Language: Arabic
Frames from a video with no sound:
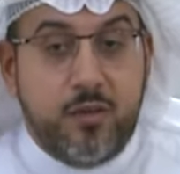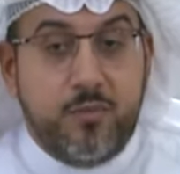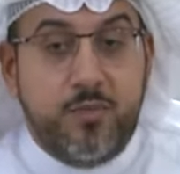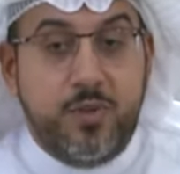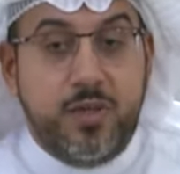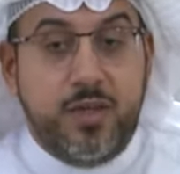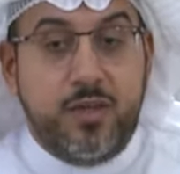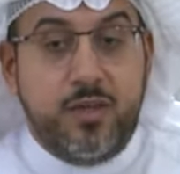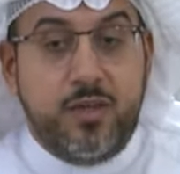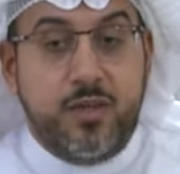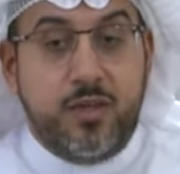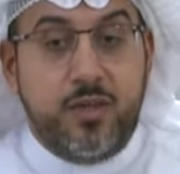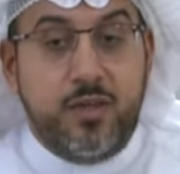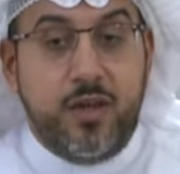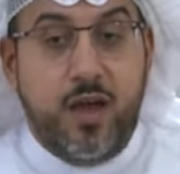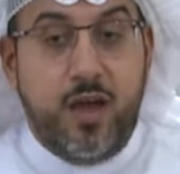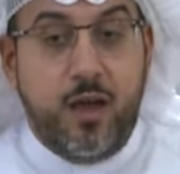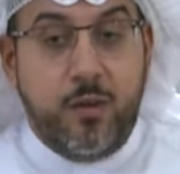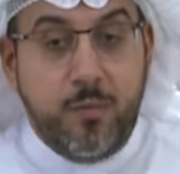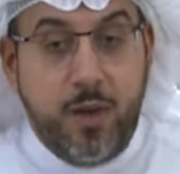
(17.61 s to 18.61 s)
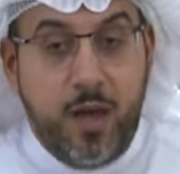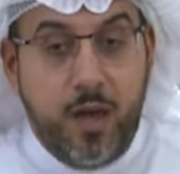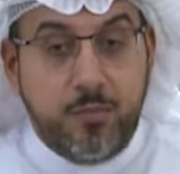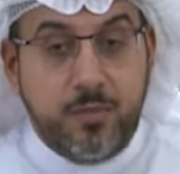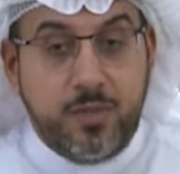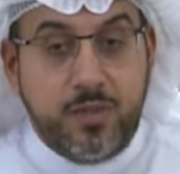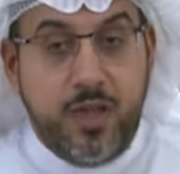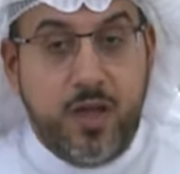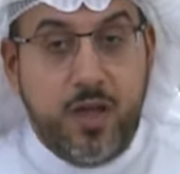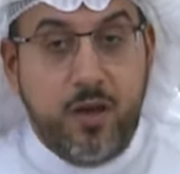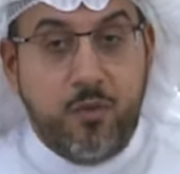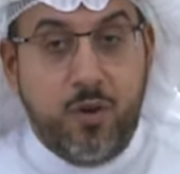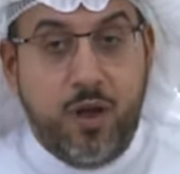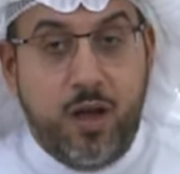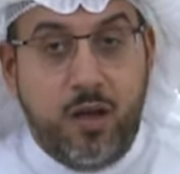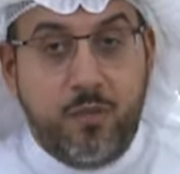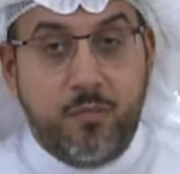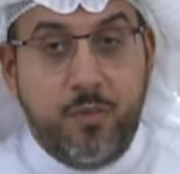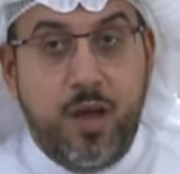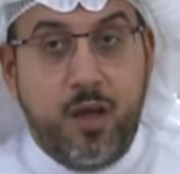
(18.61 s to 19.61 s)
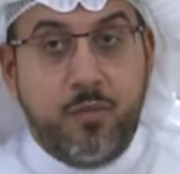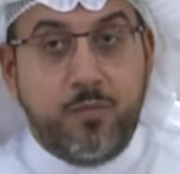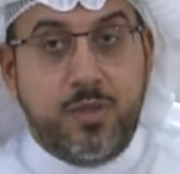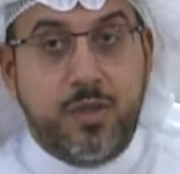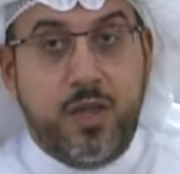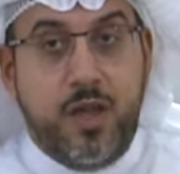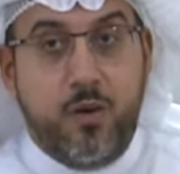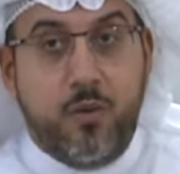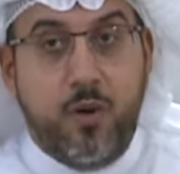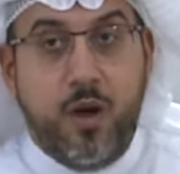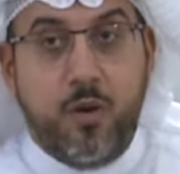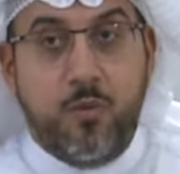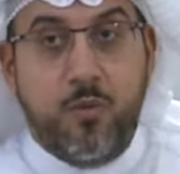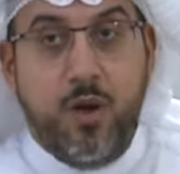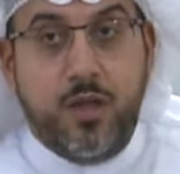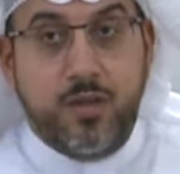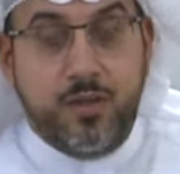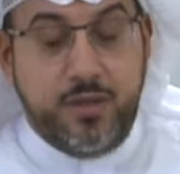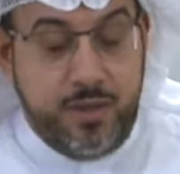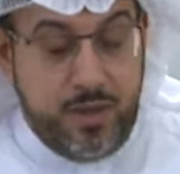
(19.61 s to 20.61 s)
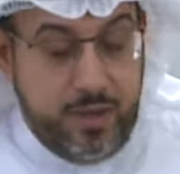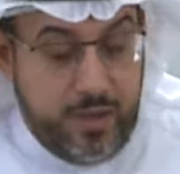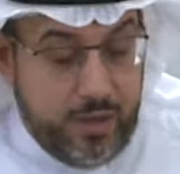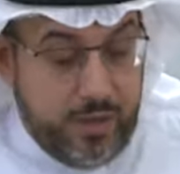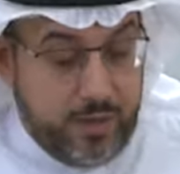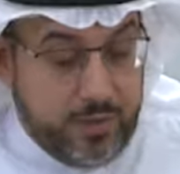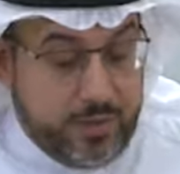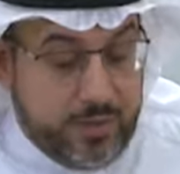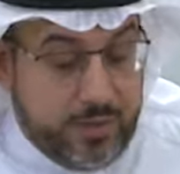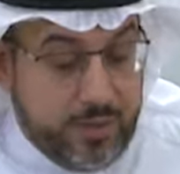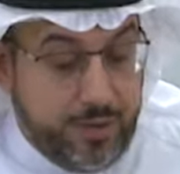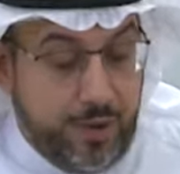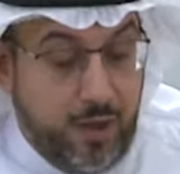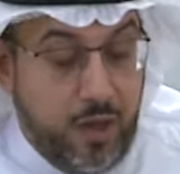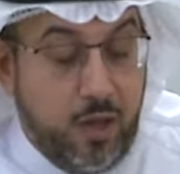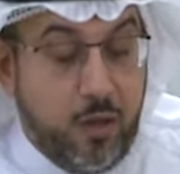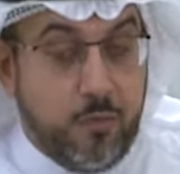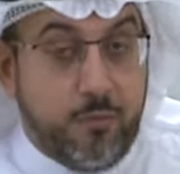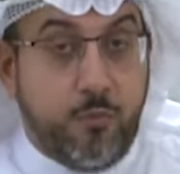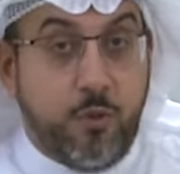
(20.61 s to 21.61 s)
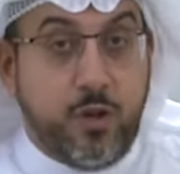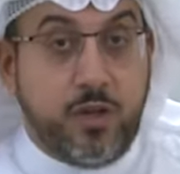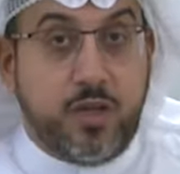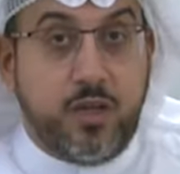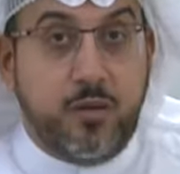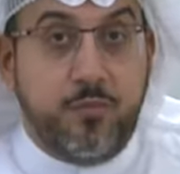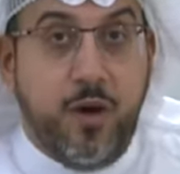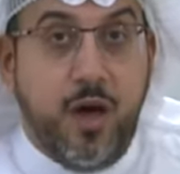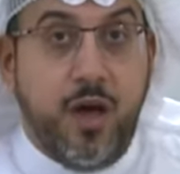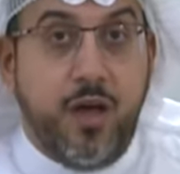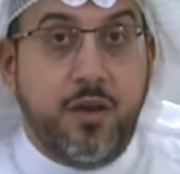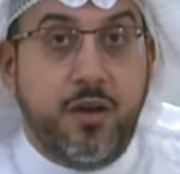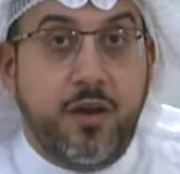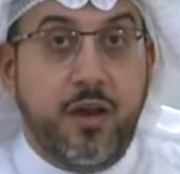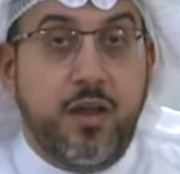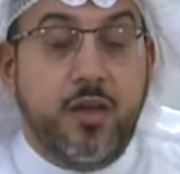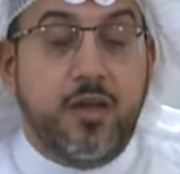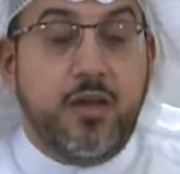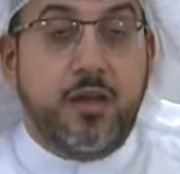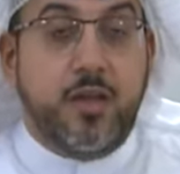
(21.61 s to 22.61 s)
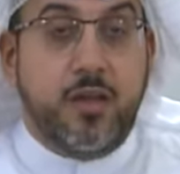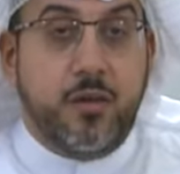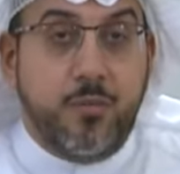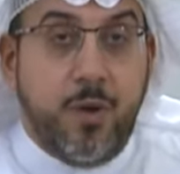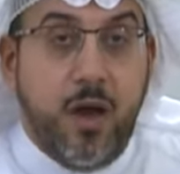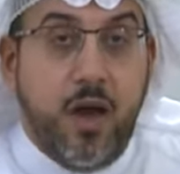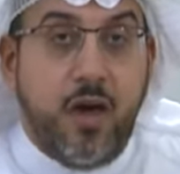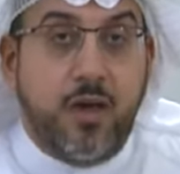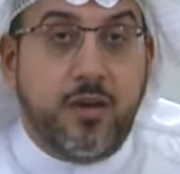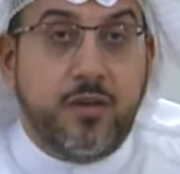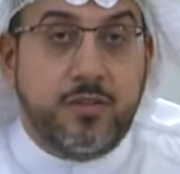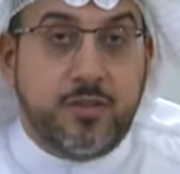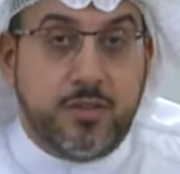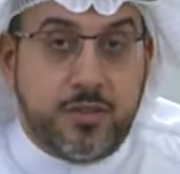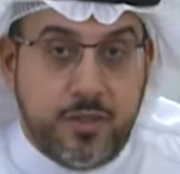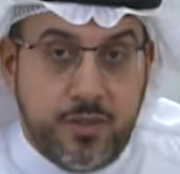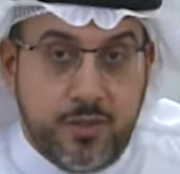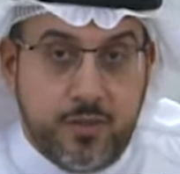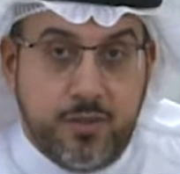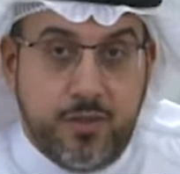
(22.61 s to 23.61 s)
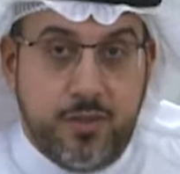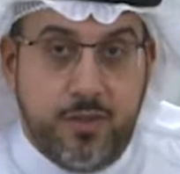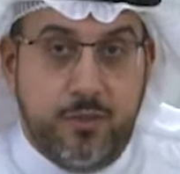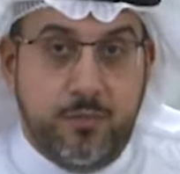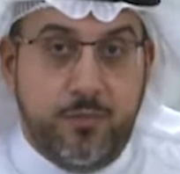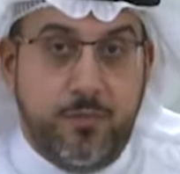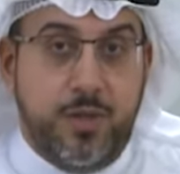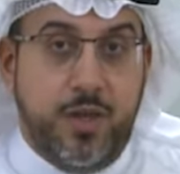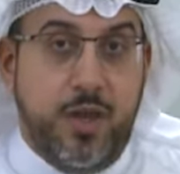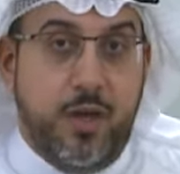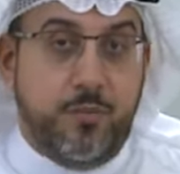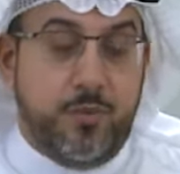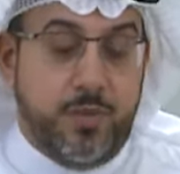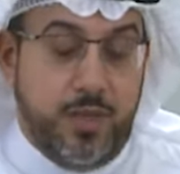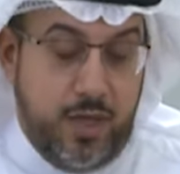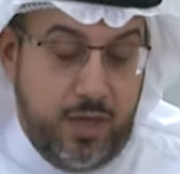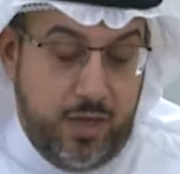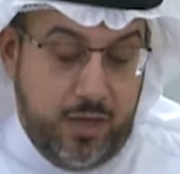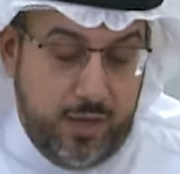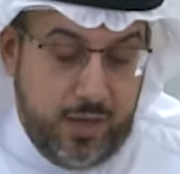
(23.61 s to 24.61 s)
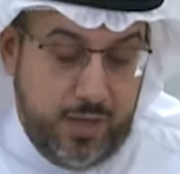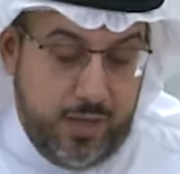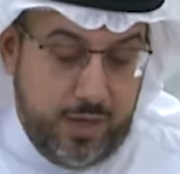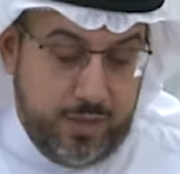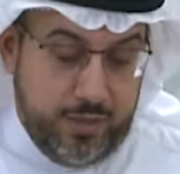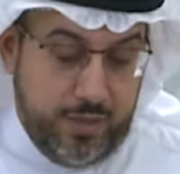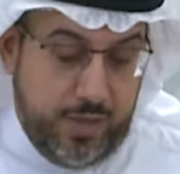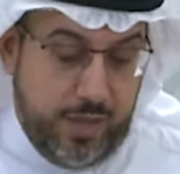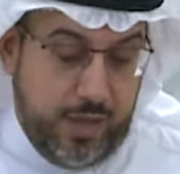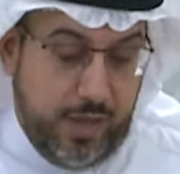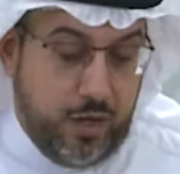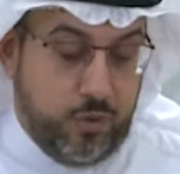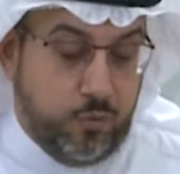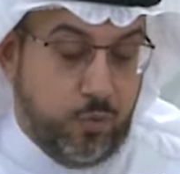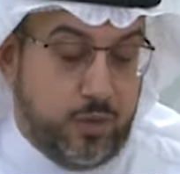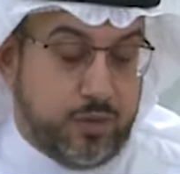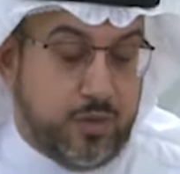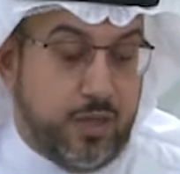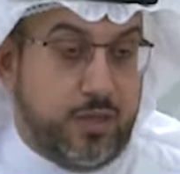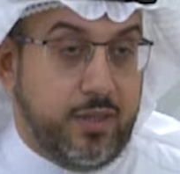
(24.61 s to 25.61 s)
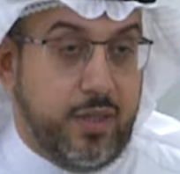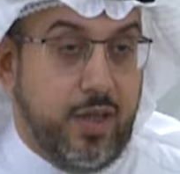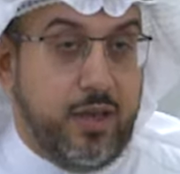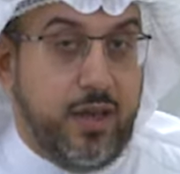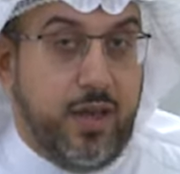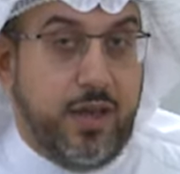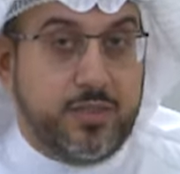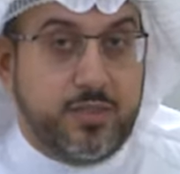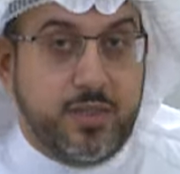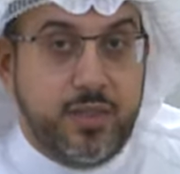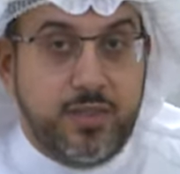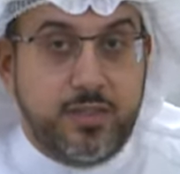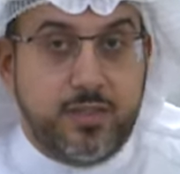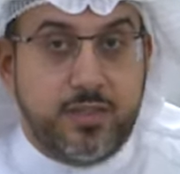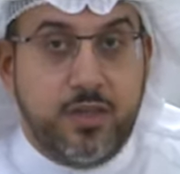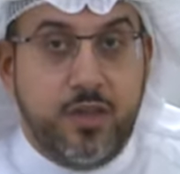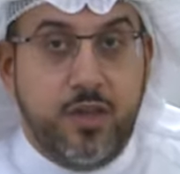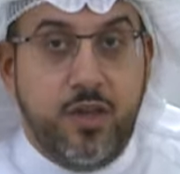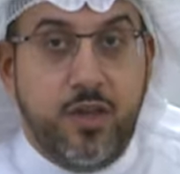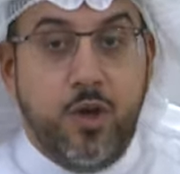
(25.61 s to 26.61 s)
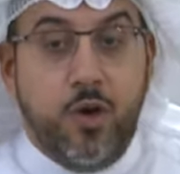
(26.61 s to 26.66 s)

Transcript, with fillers: باحبابنا واعمامنا واخواننا الكرام والكبار كبار السن من ابناء هذا الوطن العزيز